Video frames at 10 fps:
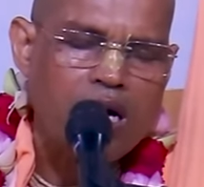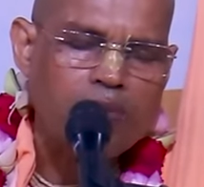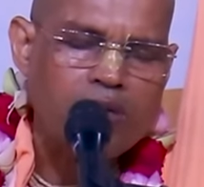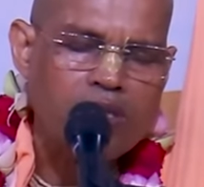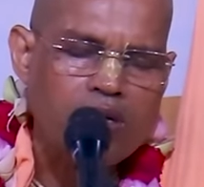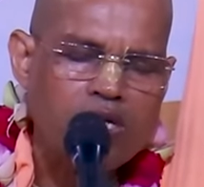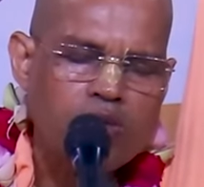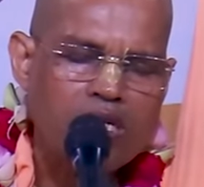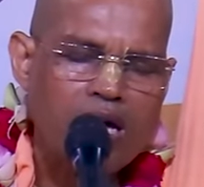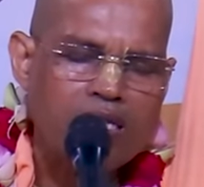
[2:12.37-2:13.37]
আপনাদের
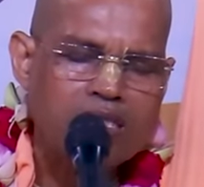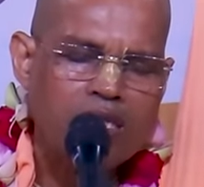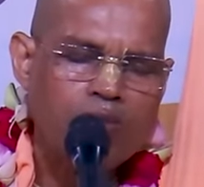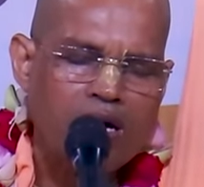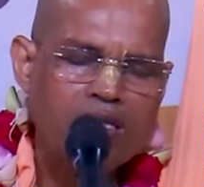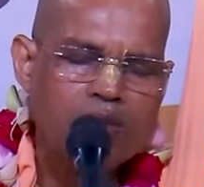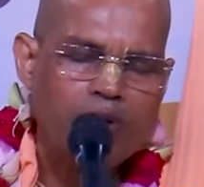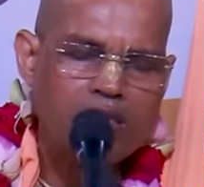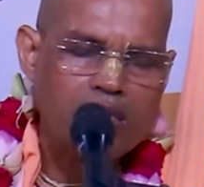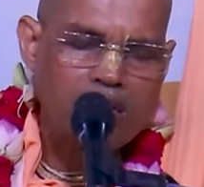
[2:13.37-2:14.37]
অহিতকে আশীর্বাদ
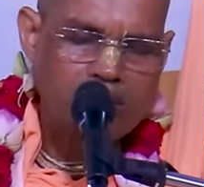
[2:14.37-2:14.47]
প্রার্থনা